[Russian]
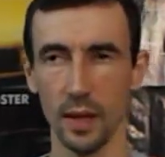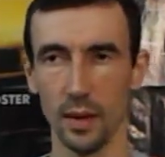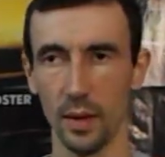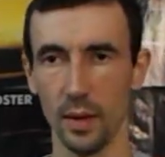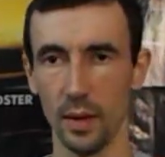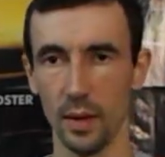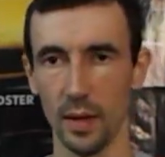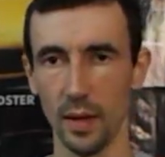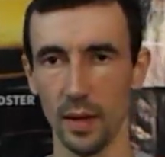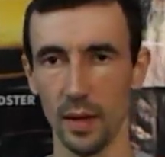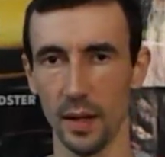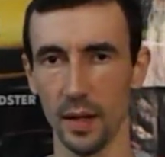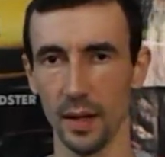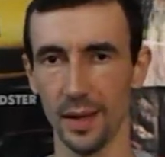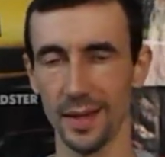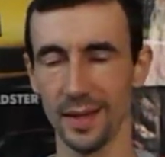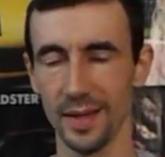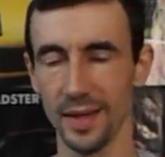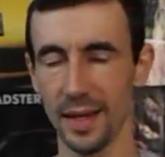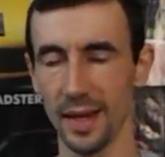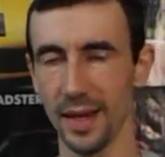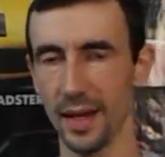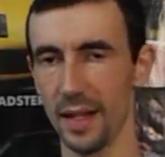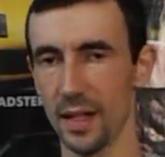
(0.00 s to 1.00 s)

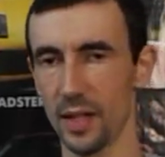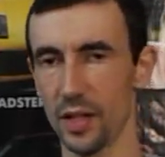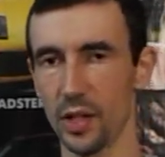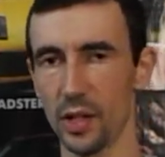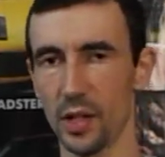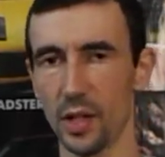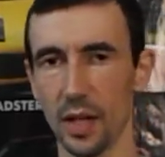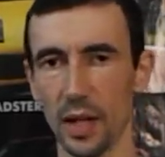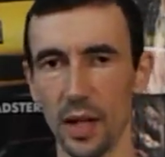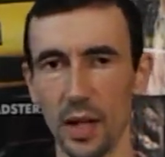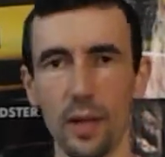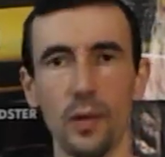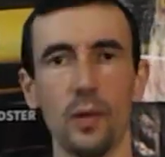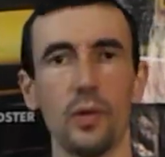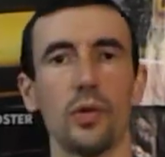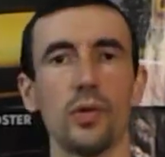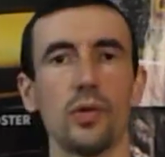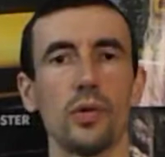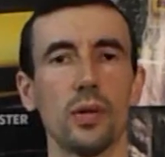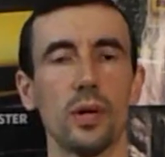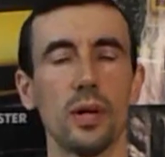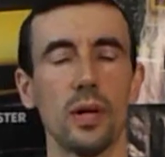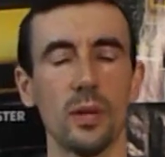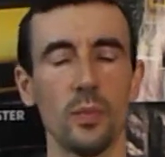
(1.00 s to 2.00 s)
Я считаю,
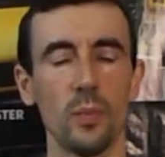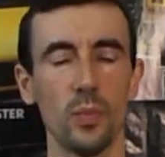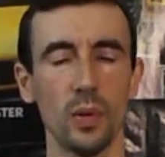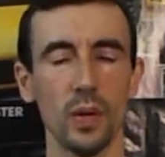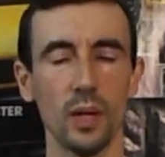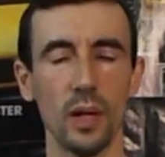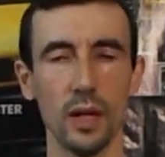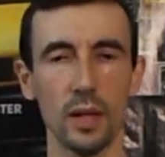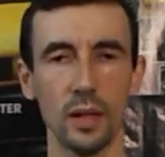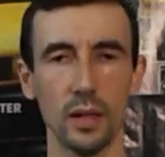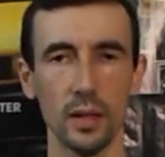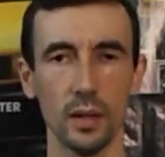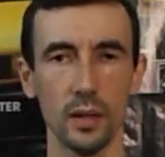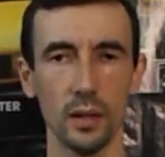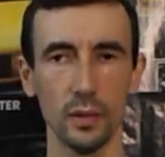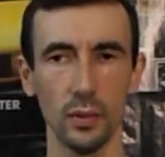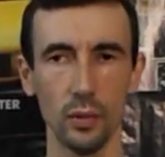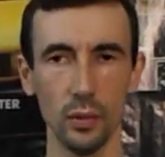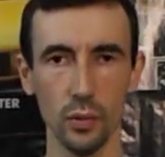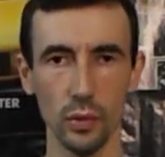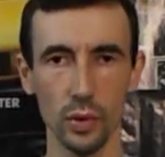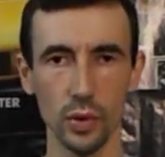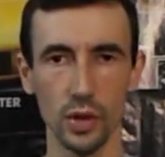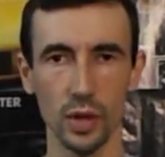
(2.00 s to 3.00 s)
что карбюратор
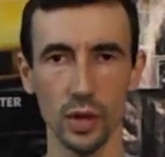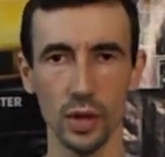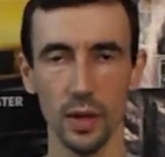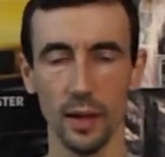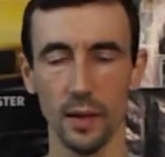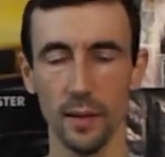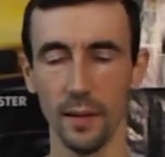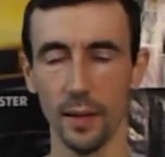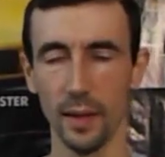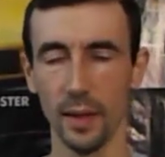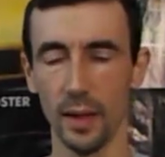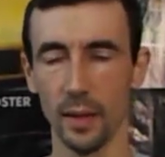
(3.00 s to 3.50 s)
лучше.